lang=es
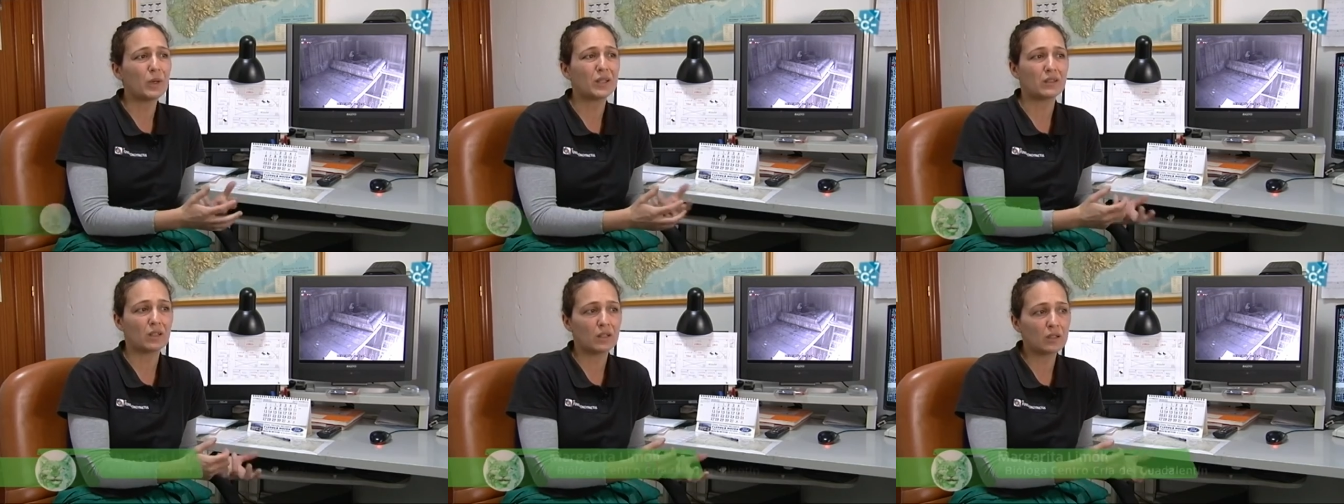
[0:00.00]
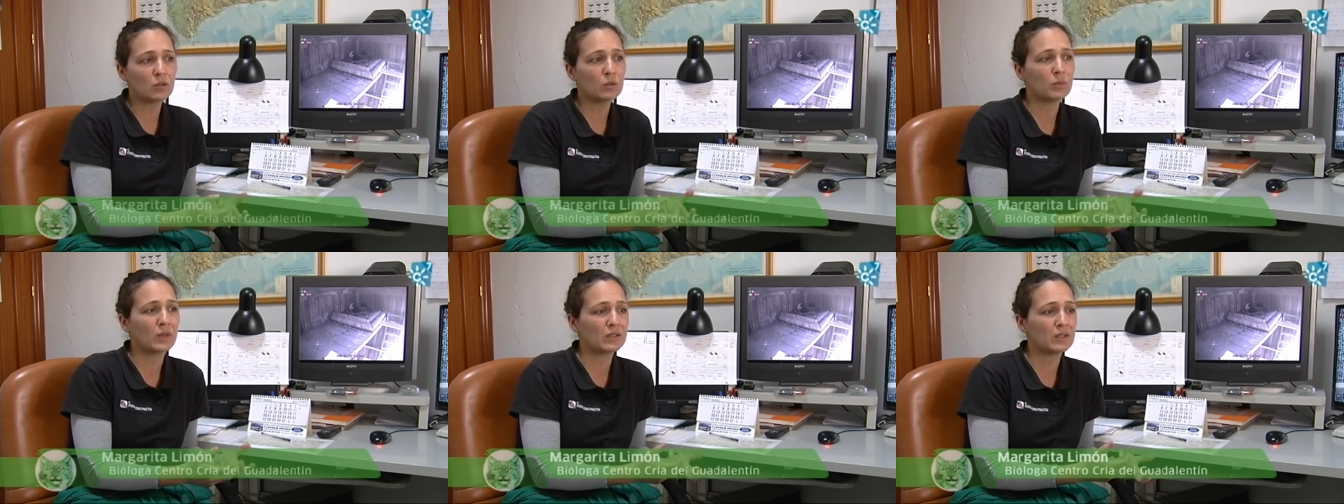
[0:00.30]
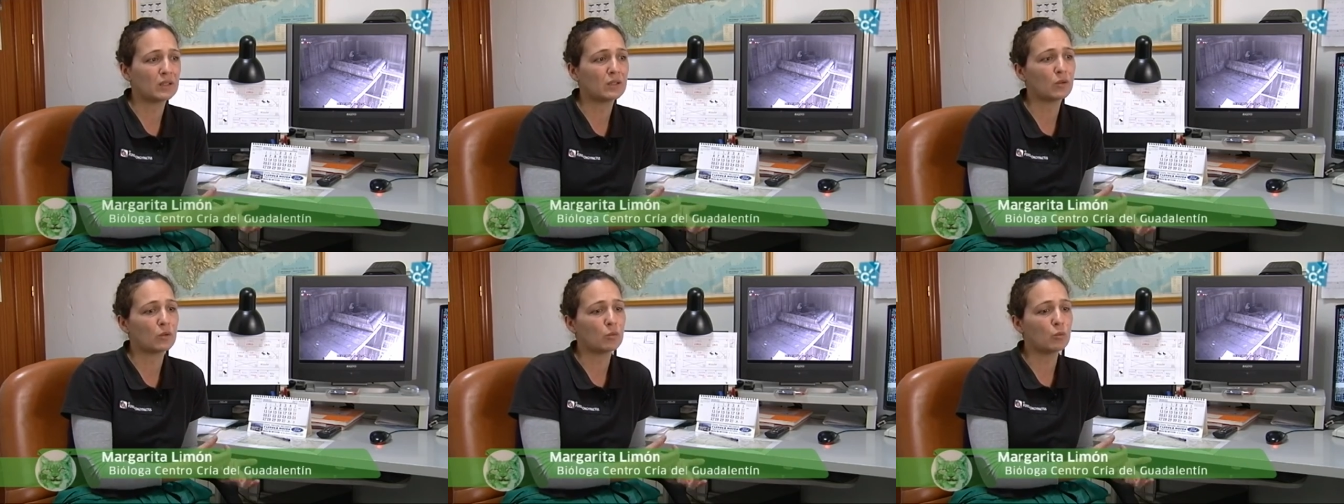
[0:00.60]
paterno y
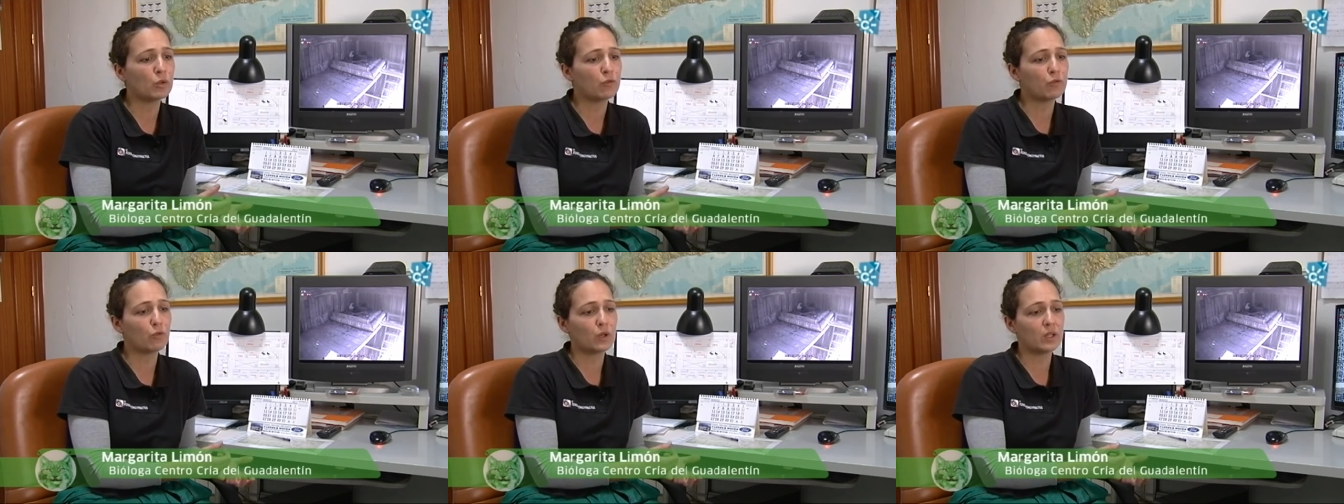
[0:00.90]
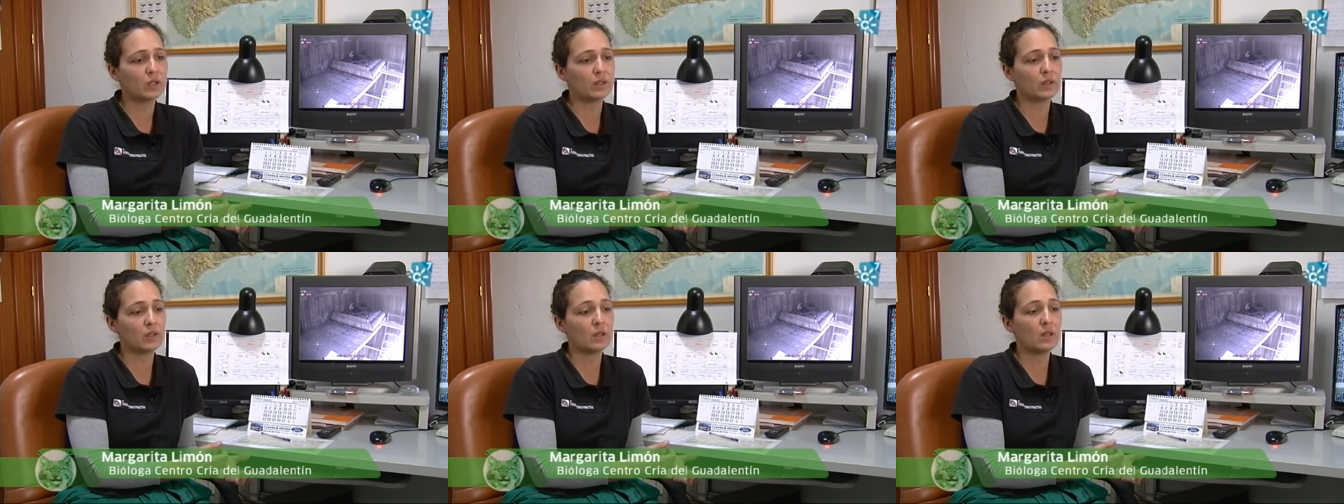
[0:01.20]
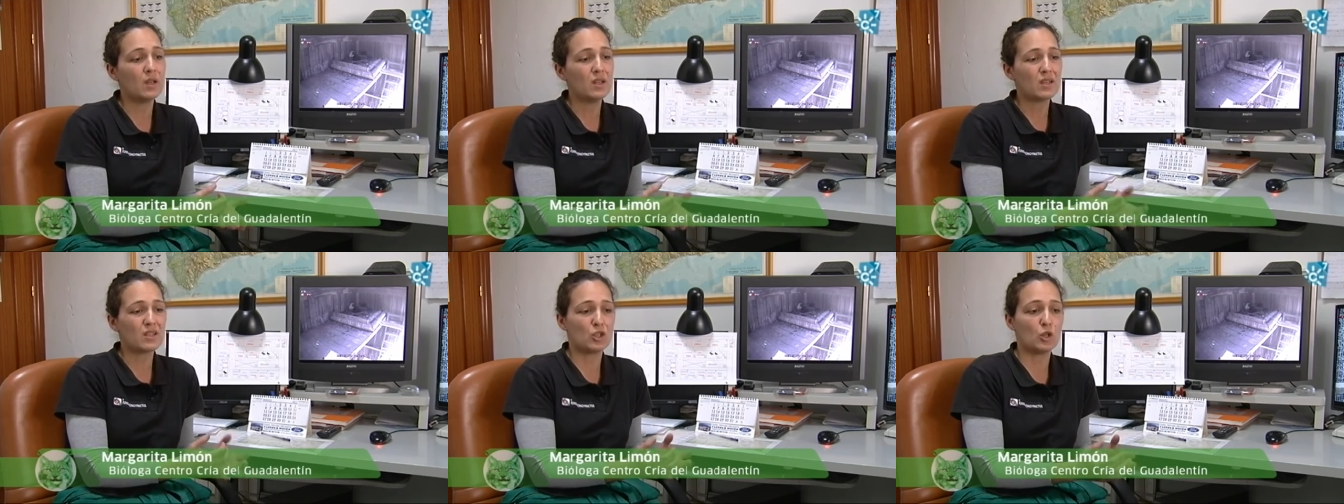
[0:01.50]
materno es muy fuerte,
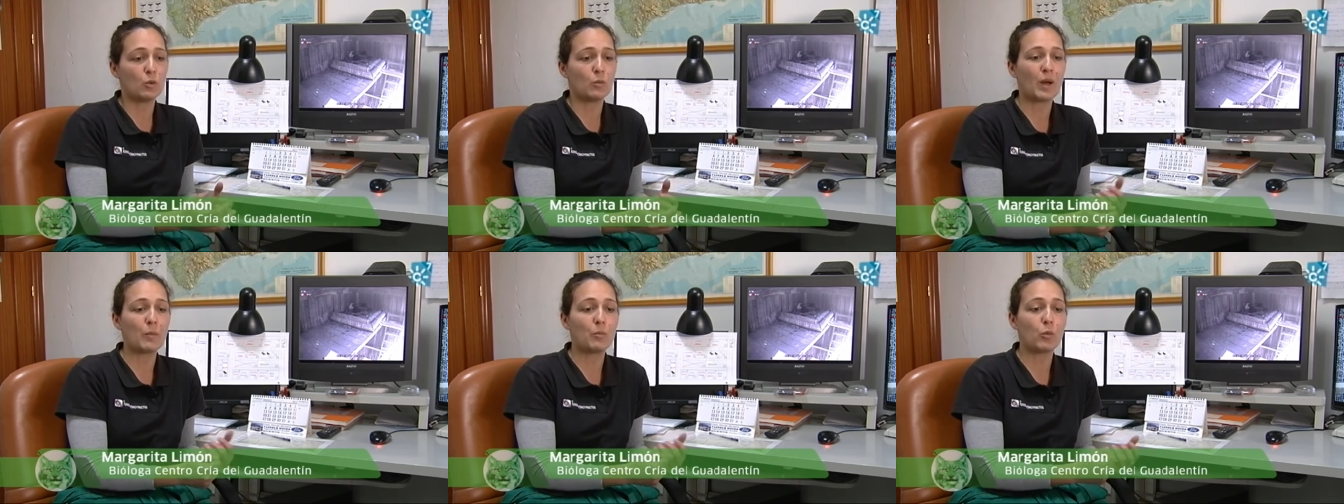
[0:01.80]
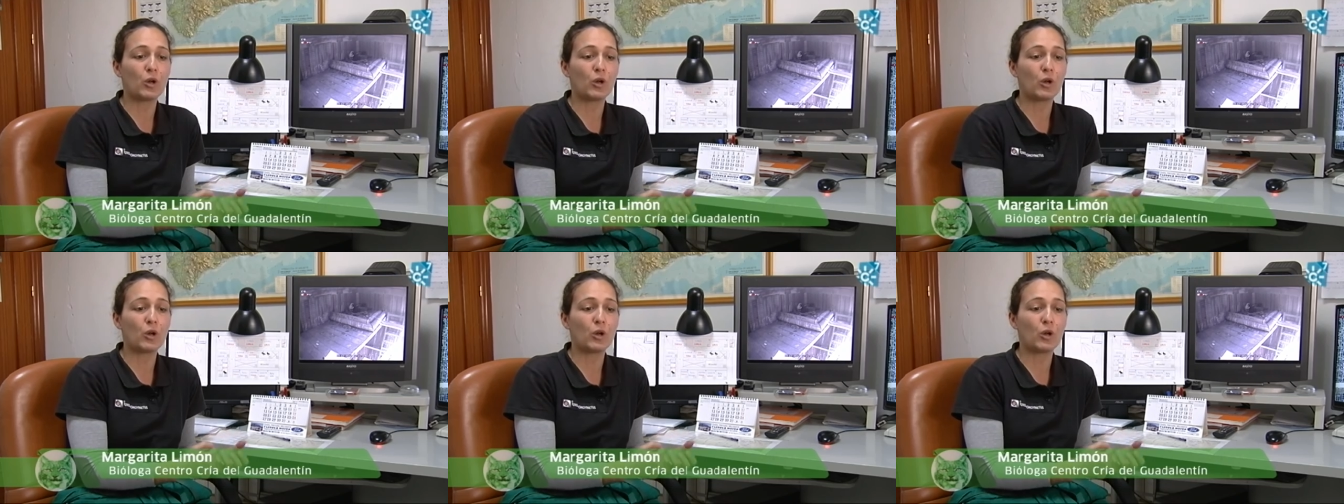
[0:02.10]
sino más